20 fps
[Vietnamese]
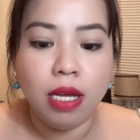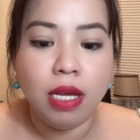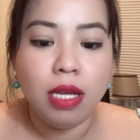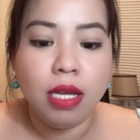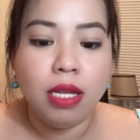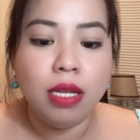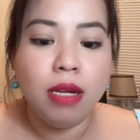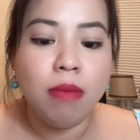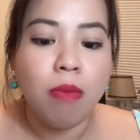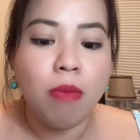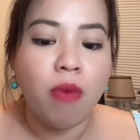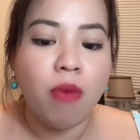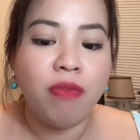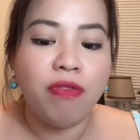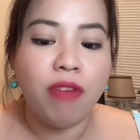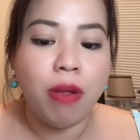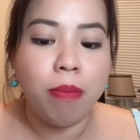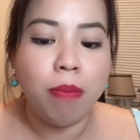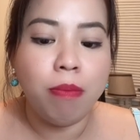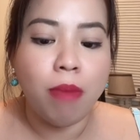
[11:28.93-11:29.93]
Như một
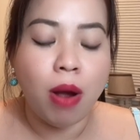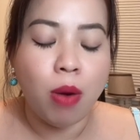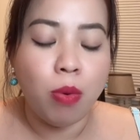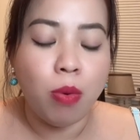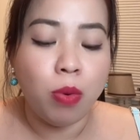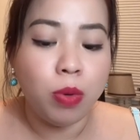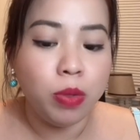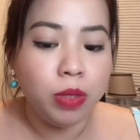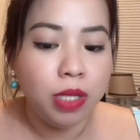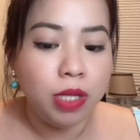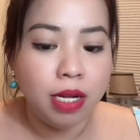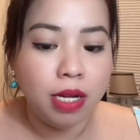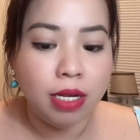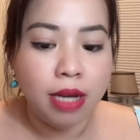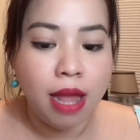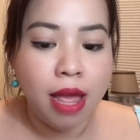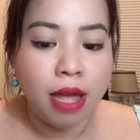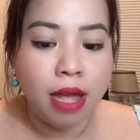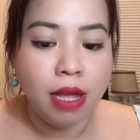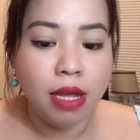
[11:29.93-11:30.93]
phép màu của Thượng
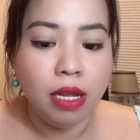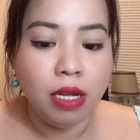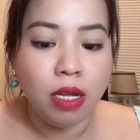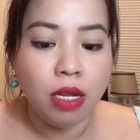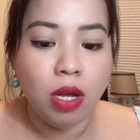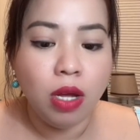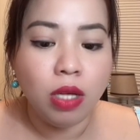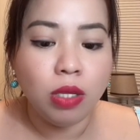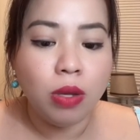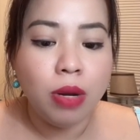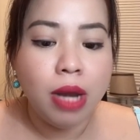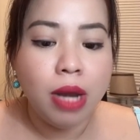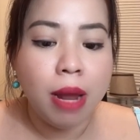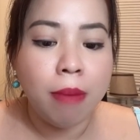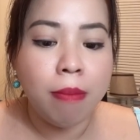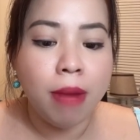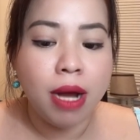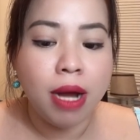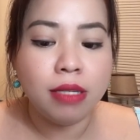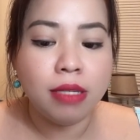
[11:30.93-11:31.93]
Đế, tôi đã
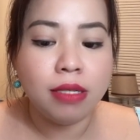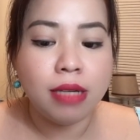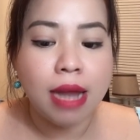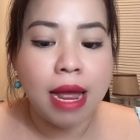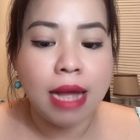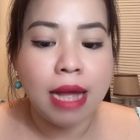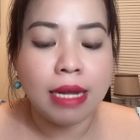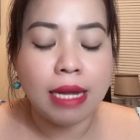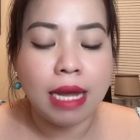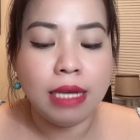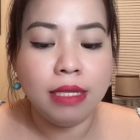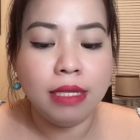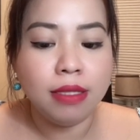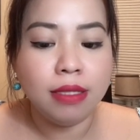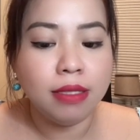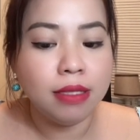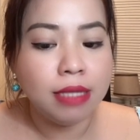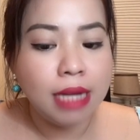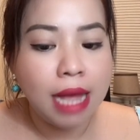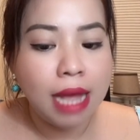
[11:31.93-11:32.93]
mở ra cánh
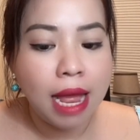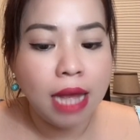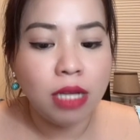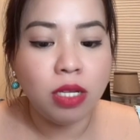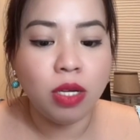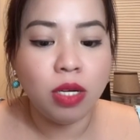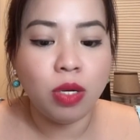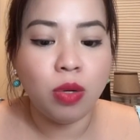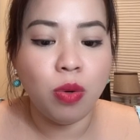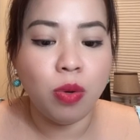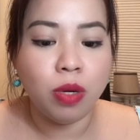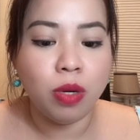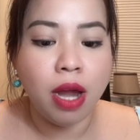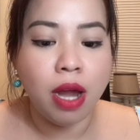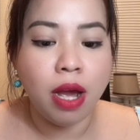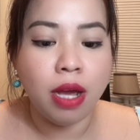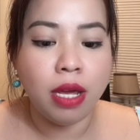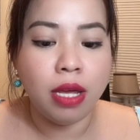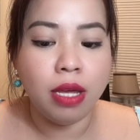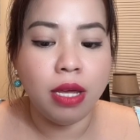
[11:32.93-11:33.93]
cửa khác cho cuộc
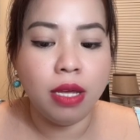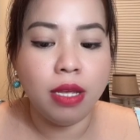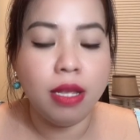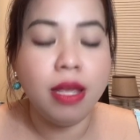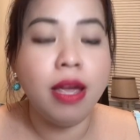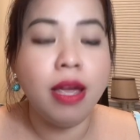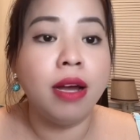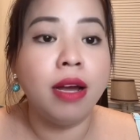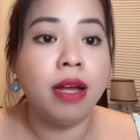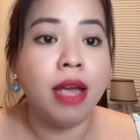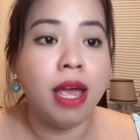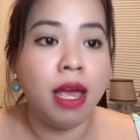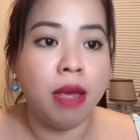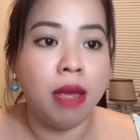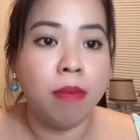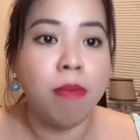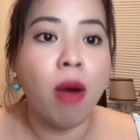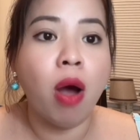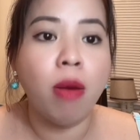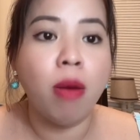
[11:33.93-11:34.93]
đời nhờ nghề
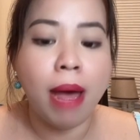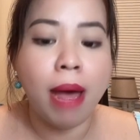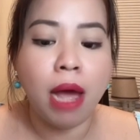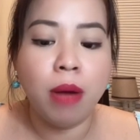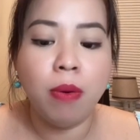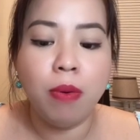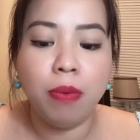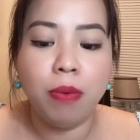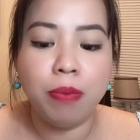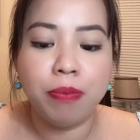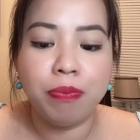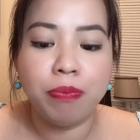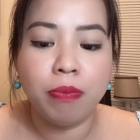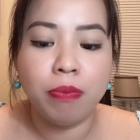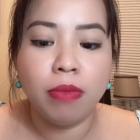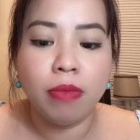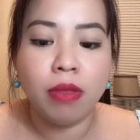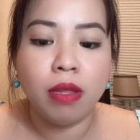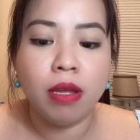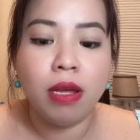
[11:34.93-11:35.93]
bỏ báo.
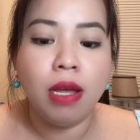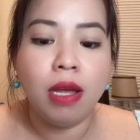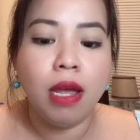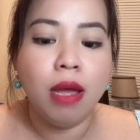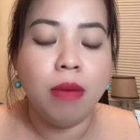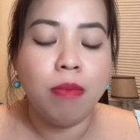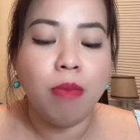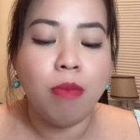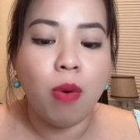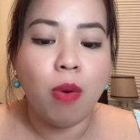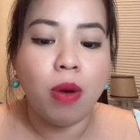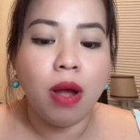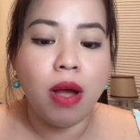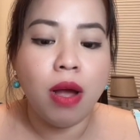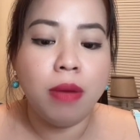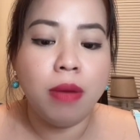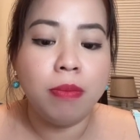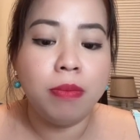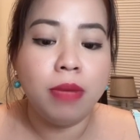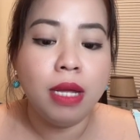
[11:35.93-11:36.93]
Một
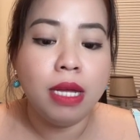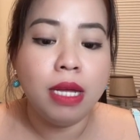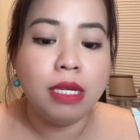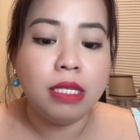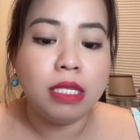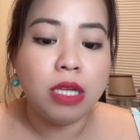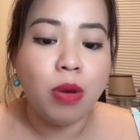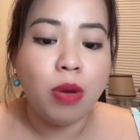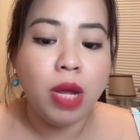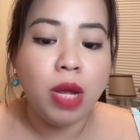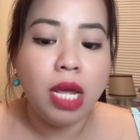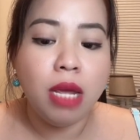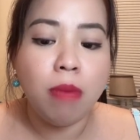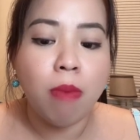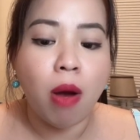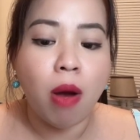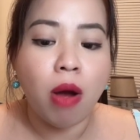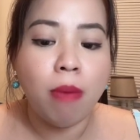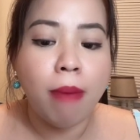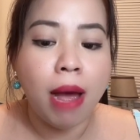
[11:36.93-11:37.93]
hôm, sau khi
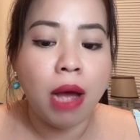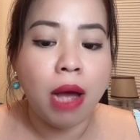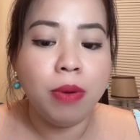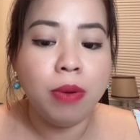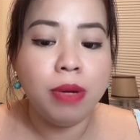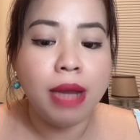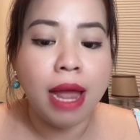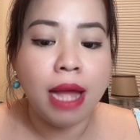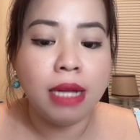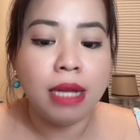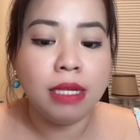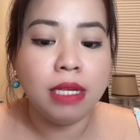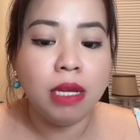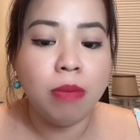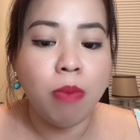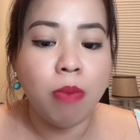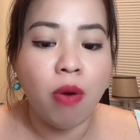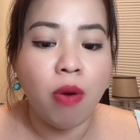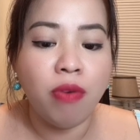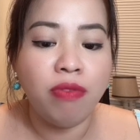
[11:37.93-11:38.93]
bỏ báo đang đi
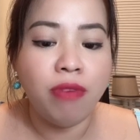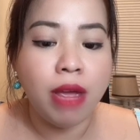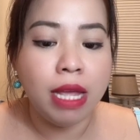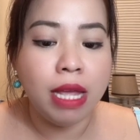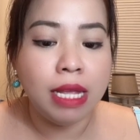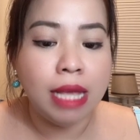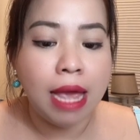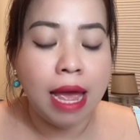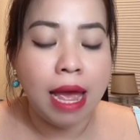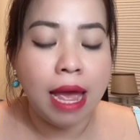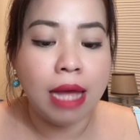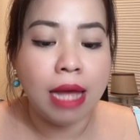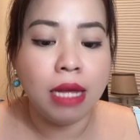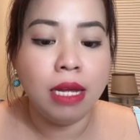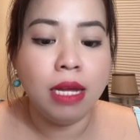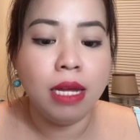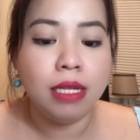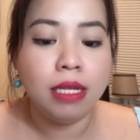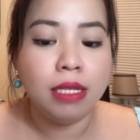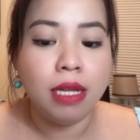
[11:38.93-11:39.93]
bộ về nhà,
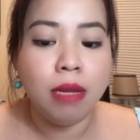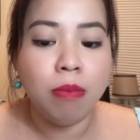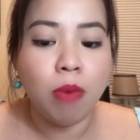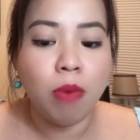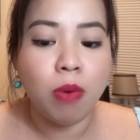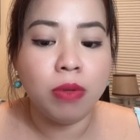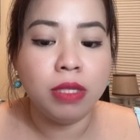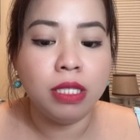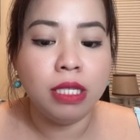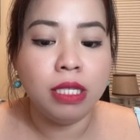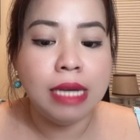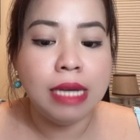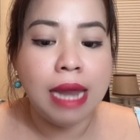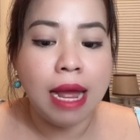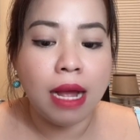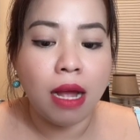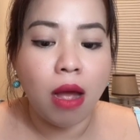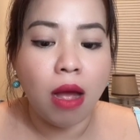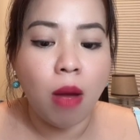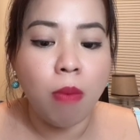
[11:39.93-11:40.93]
thì một người
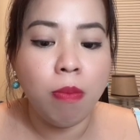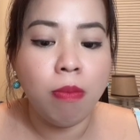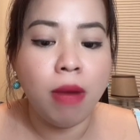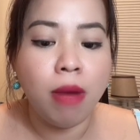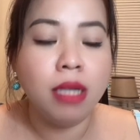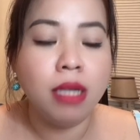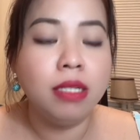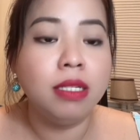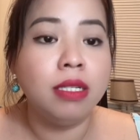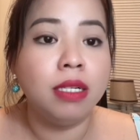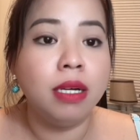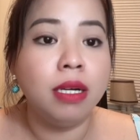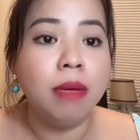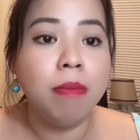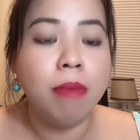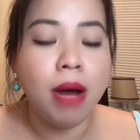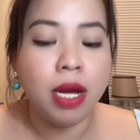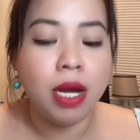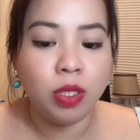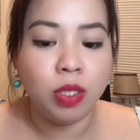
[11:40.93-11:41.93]
đàn ông mở cửa
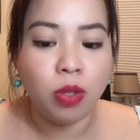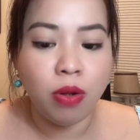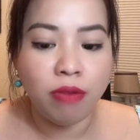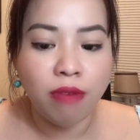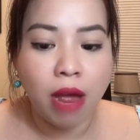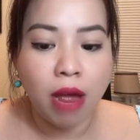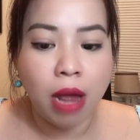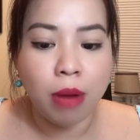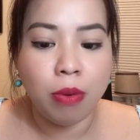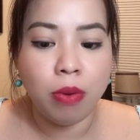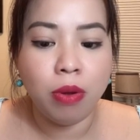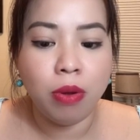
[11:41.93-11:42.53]
mời tôi vào,